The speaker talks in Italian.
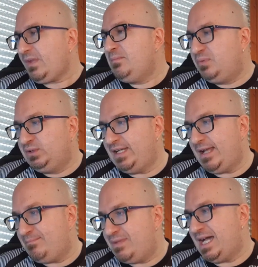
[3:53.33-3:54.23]

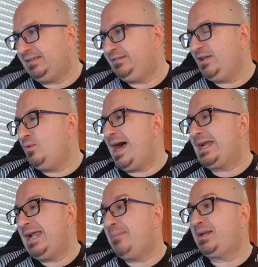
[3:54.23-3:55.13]
potrebbe
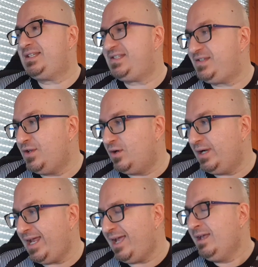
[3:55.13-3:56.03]
attenuare la
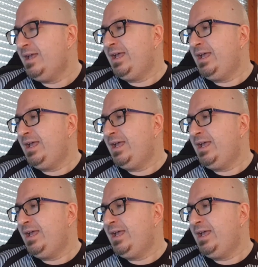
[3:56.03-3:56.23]
pressione